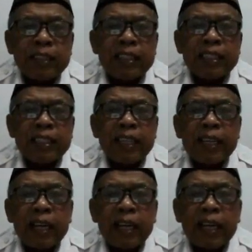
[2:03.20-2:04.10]

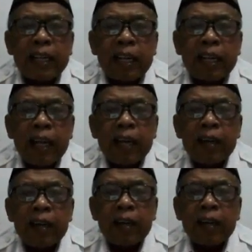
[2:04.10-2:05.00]
ciri-ciri iklan adalah
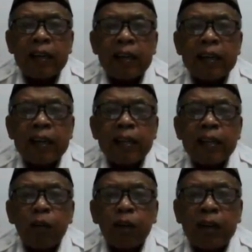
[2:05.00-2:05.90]

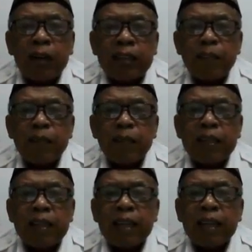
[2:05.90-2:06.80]
informatif
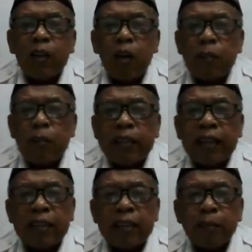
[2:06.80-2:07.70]
dan
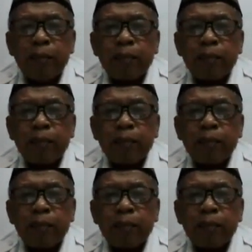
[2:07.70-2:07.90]
komunikatif.